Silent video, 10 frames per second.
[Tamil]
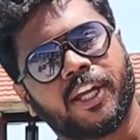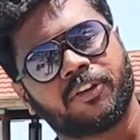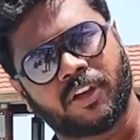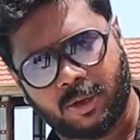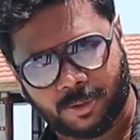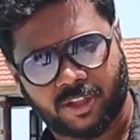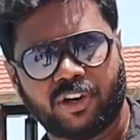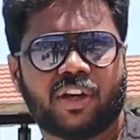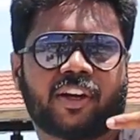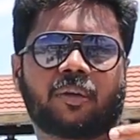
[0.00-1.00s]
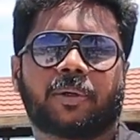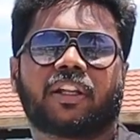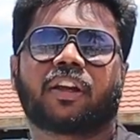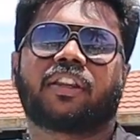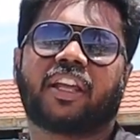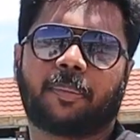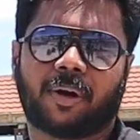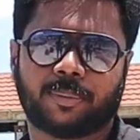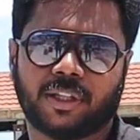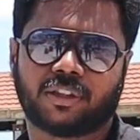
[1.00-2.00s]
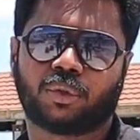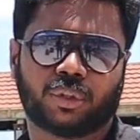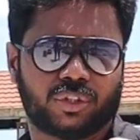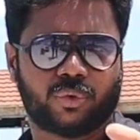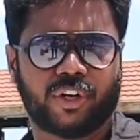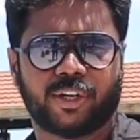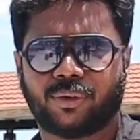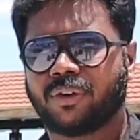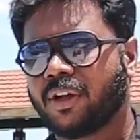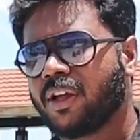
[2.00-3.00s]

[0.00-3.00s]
எயிட் ஃபைவ் இப்போ இந்த வீடியோ ரெக்கார்ட் பண்ணியிருக்கிறது ஏப்ரல் மந்த் டூ தௌசண்ட் டுவெண்ட்டி டூ